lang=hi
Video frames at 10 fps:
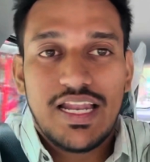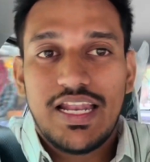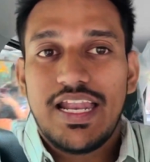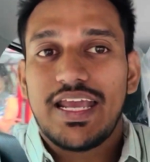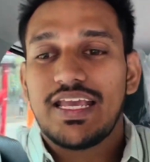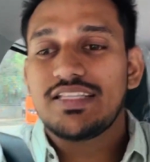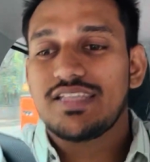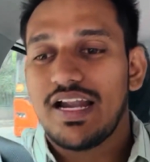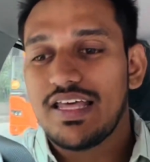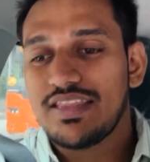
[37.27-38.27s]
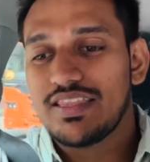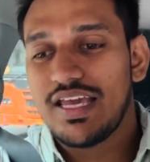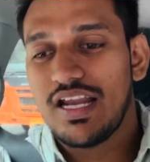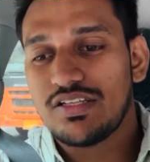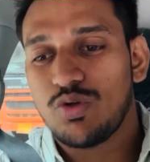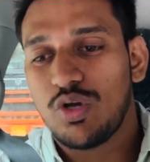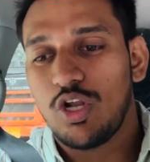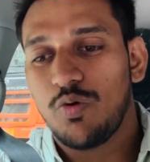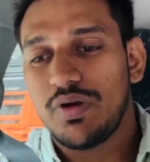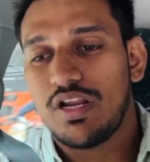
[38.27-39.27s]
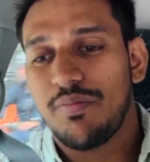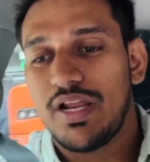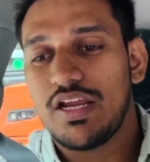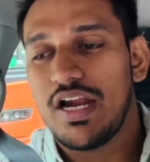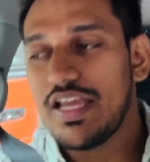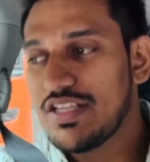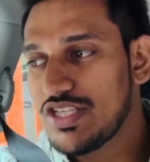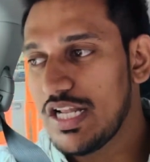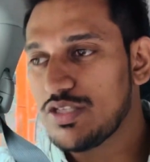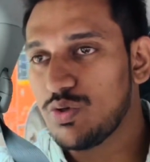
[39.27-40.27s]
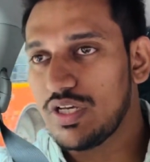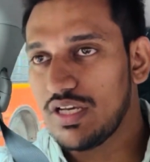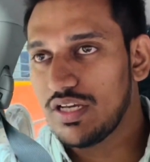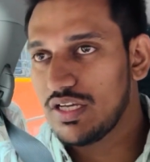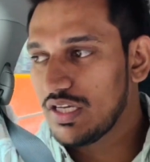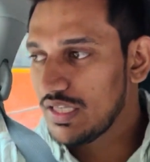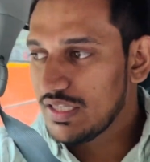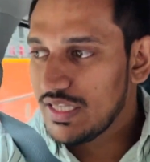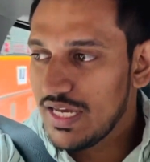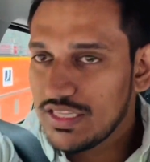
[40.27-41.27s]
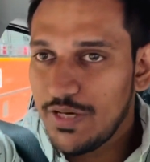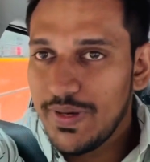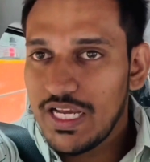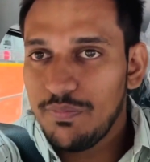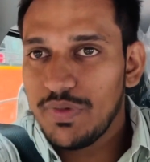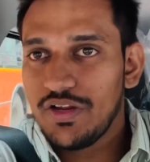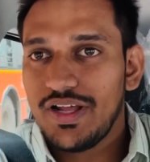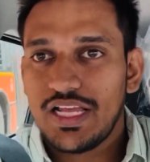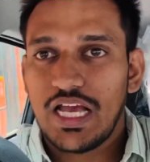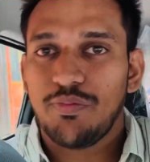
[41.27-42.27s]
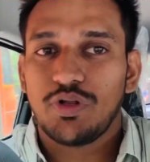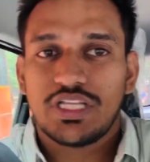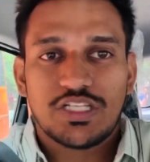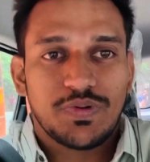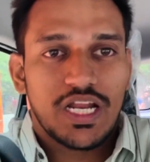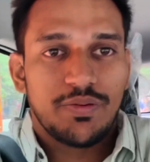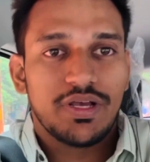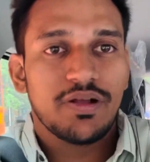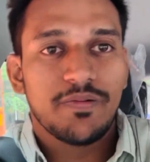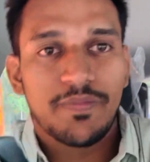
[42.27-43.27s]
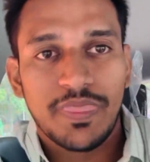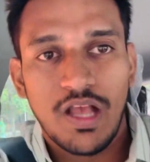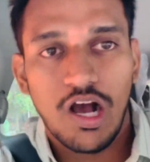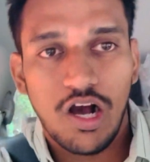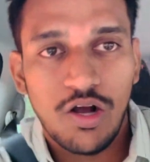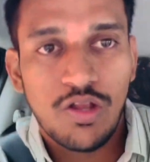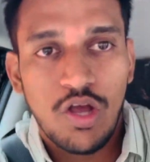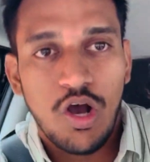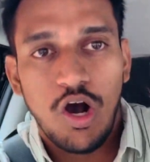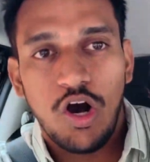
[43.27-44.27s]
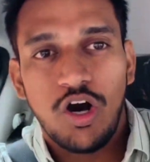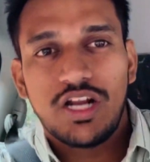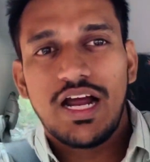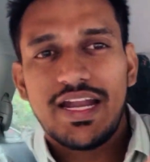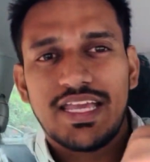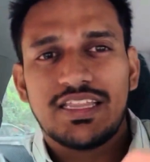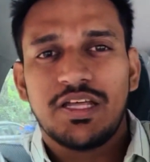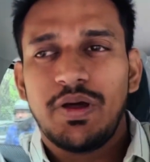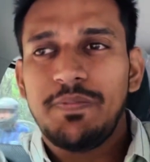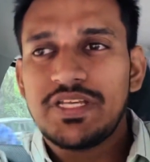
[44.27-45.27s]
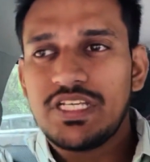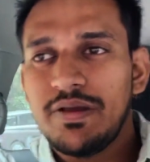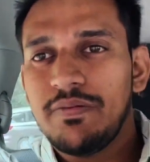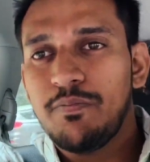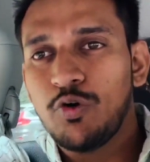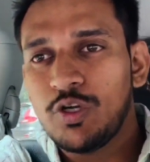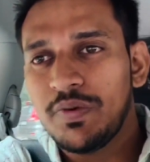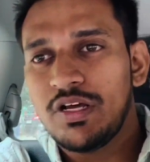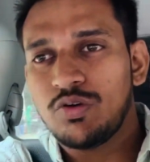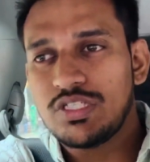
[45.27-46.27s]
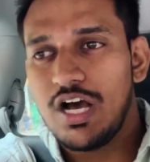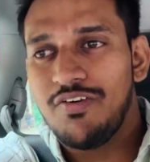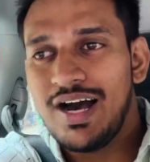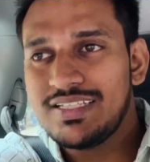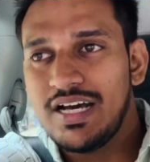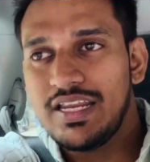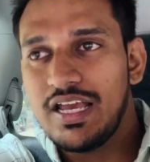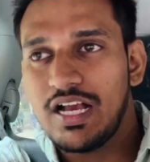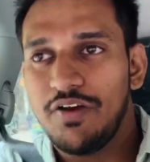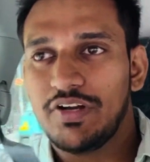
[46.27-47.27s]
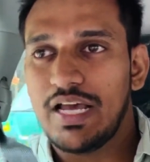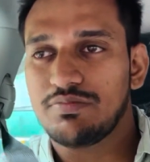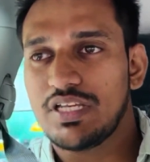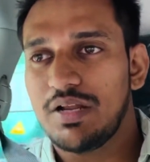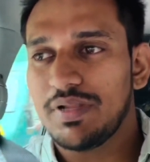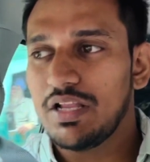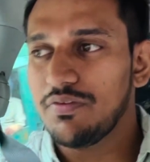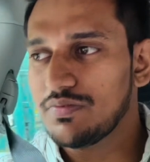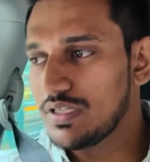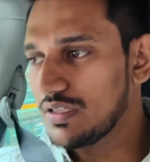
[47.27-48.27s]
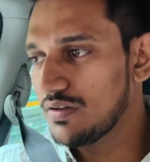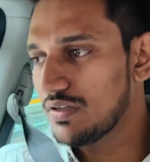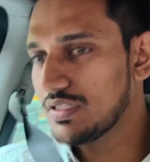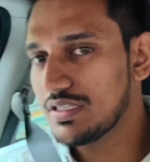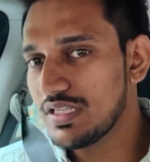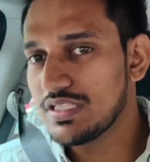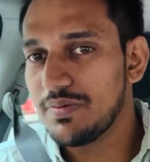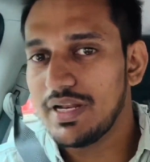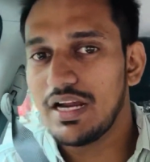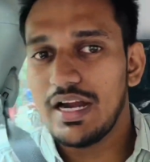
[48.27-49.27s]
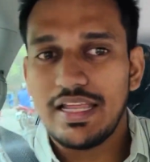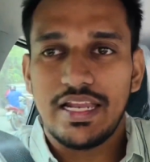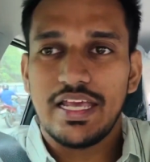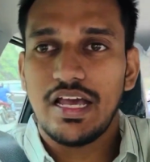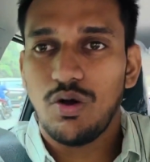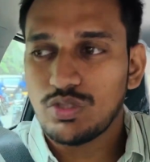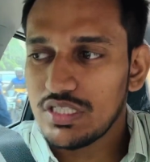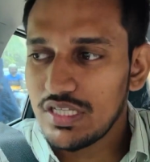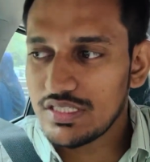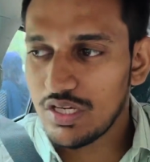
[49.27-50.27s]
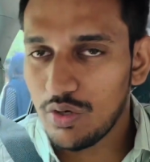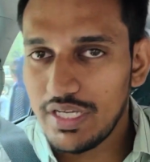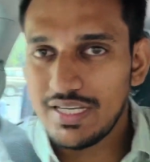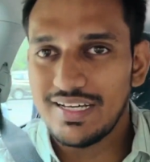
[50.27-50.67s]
लेकिन साढ़े तेरह सौ किलोमीटर हमारी गाड़ी चल चुकी है देखते हैं भाई कंपनी वाले क्या बोलते हैं इस बारे में और गाड़ी के अंदर भाई पीछे बूट में ना कुछ आवाज आ रही है काफी टाइम से ना मतलब जिस दिन से मैंने गाड़ी ली है उसी दिन से कोई